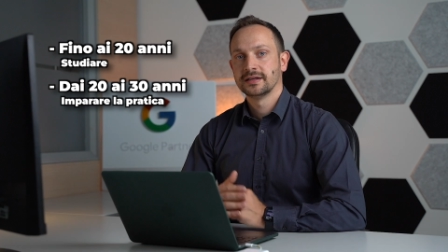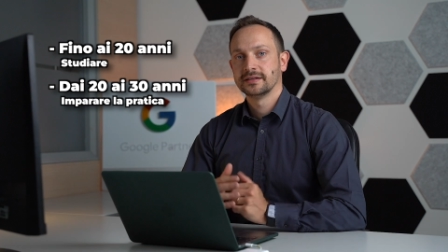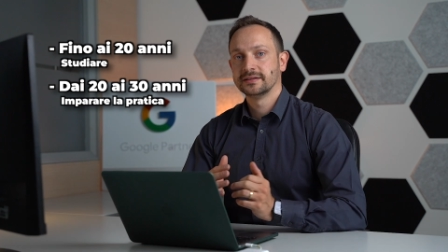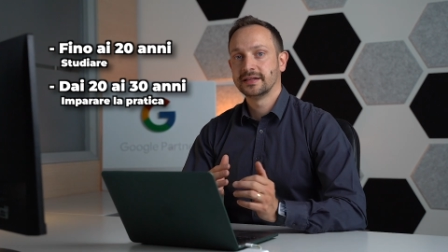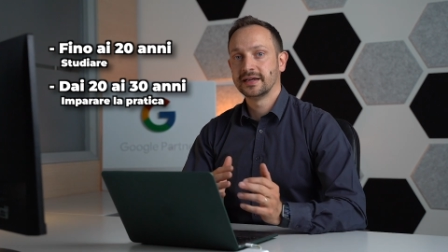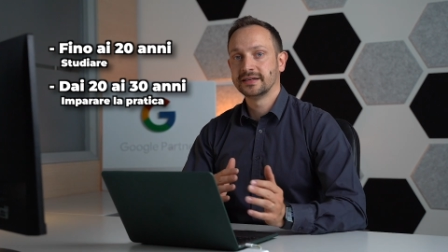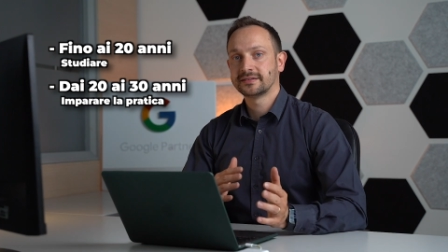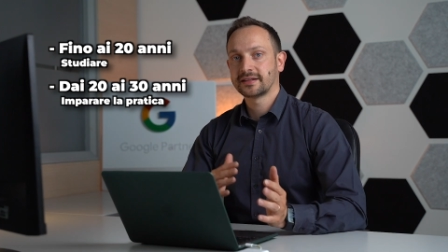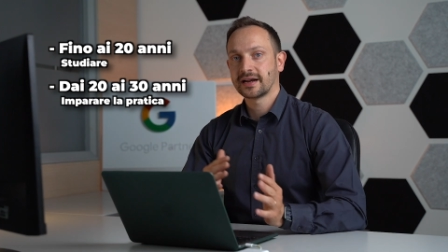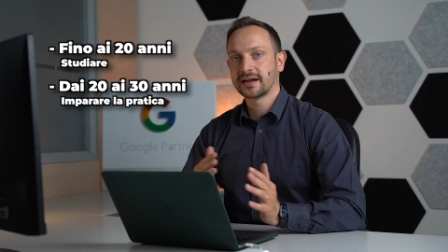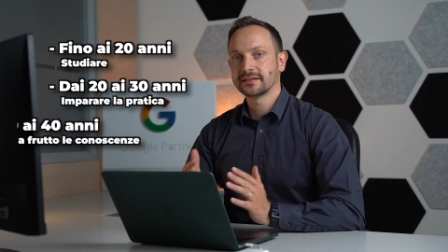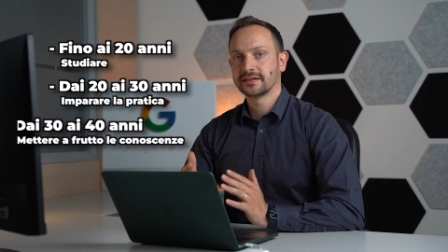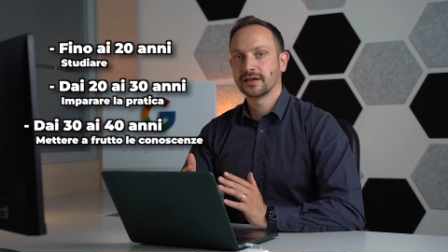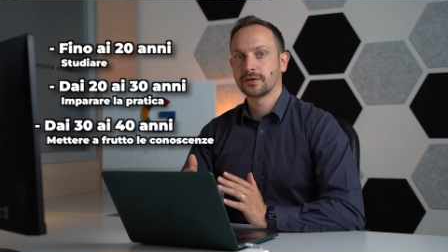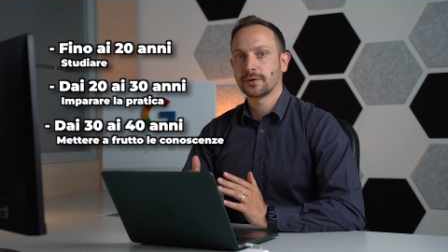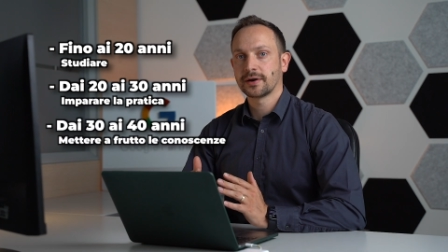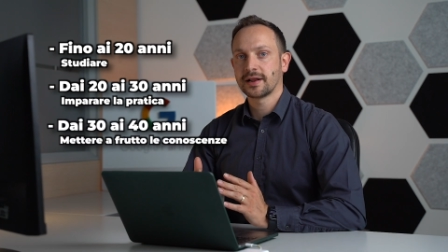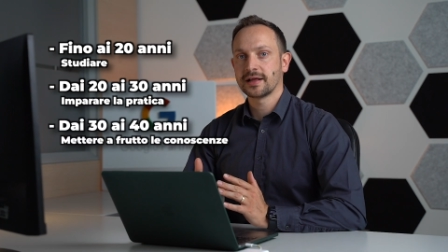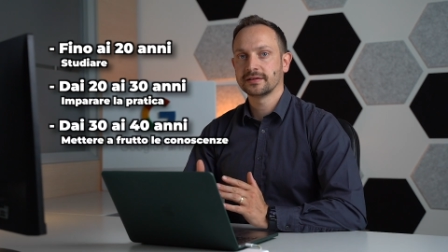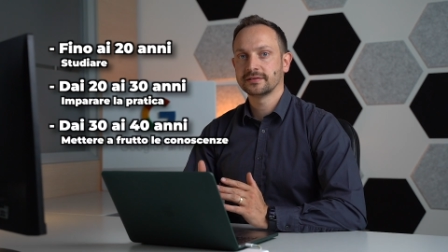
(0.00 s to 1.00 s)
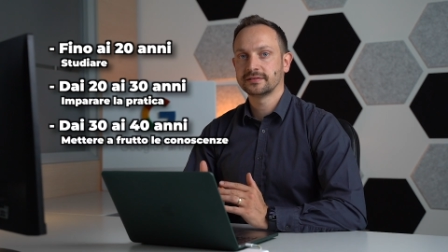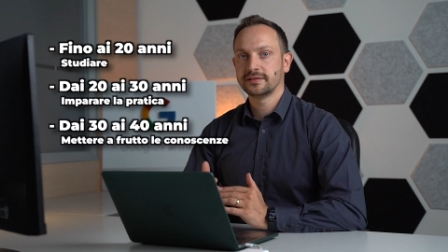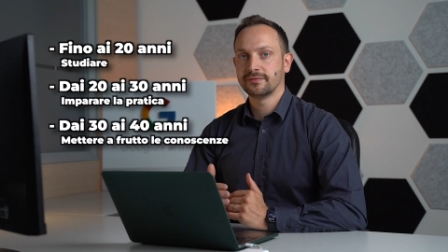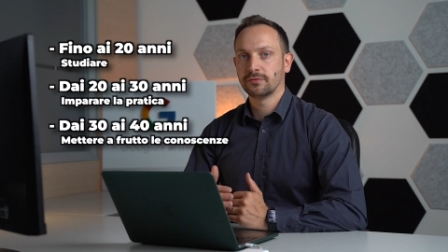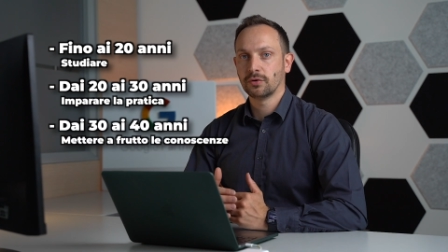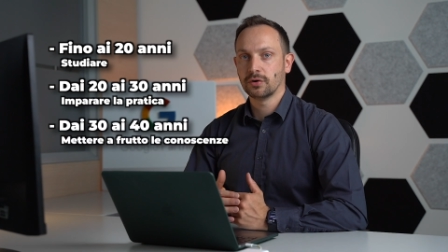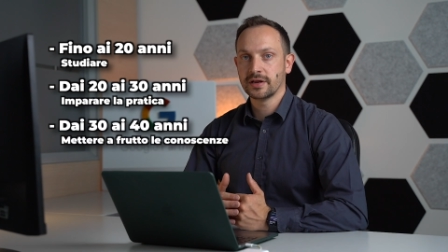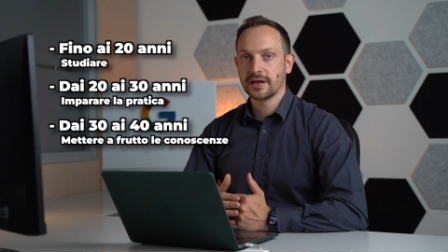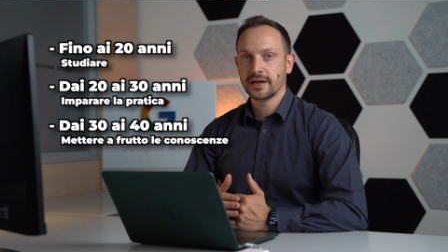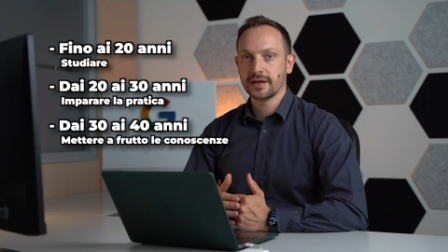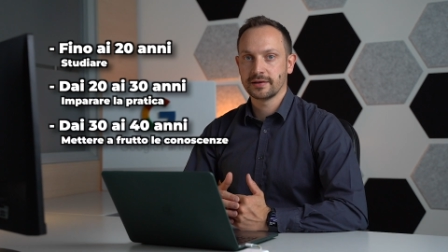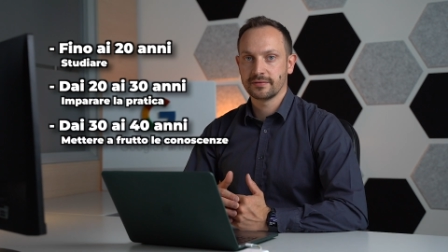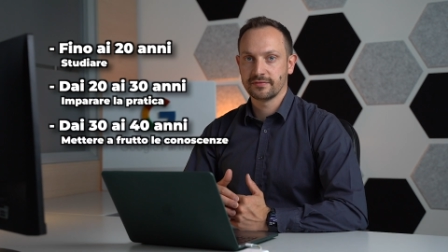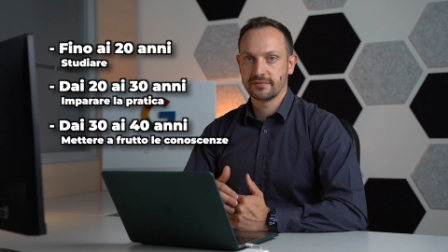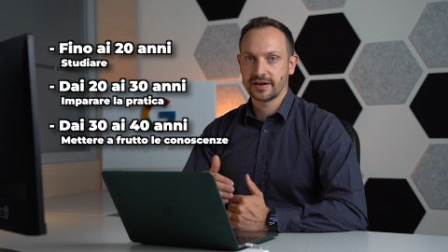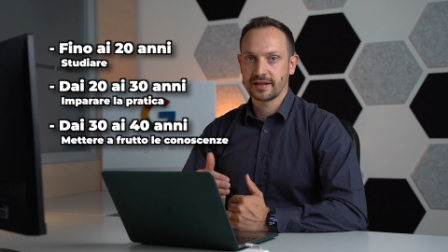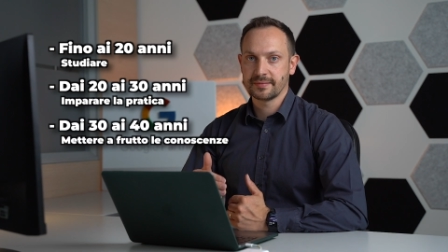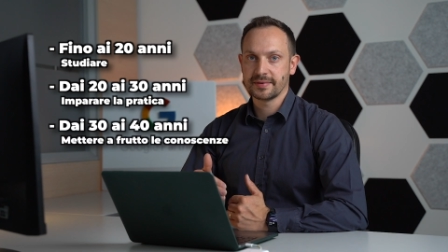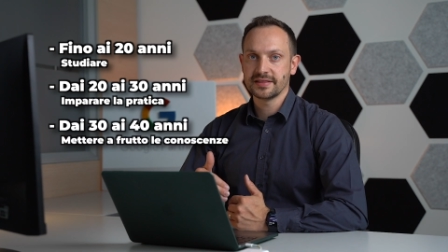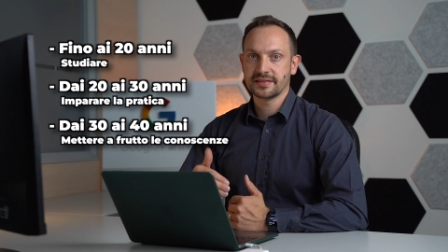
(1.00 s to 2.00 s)
Dai 30 ai 40 vuole
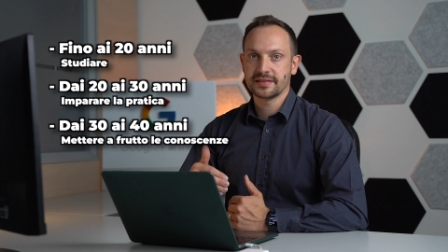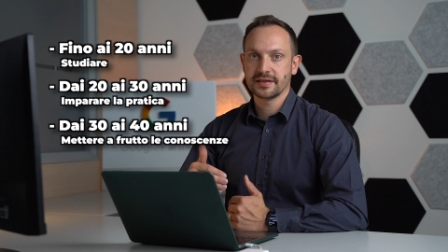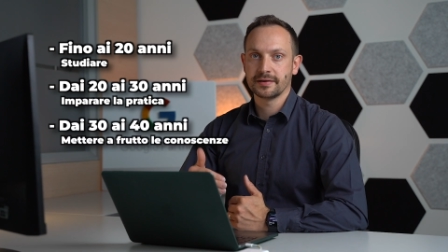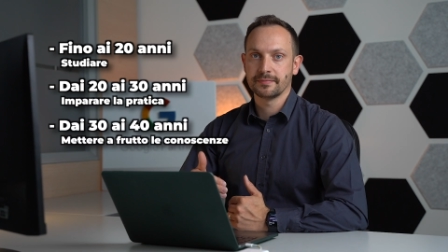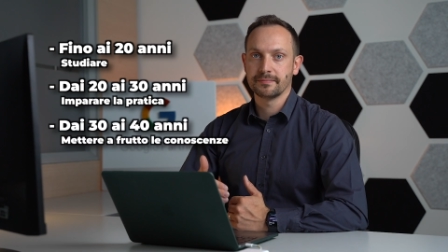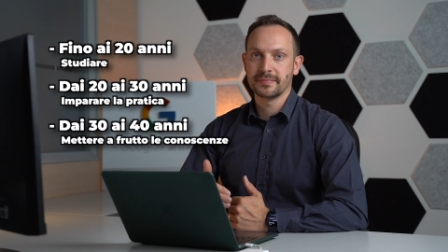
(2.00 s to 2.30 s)
veramente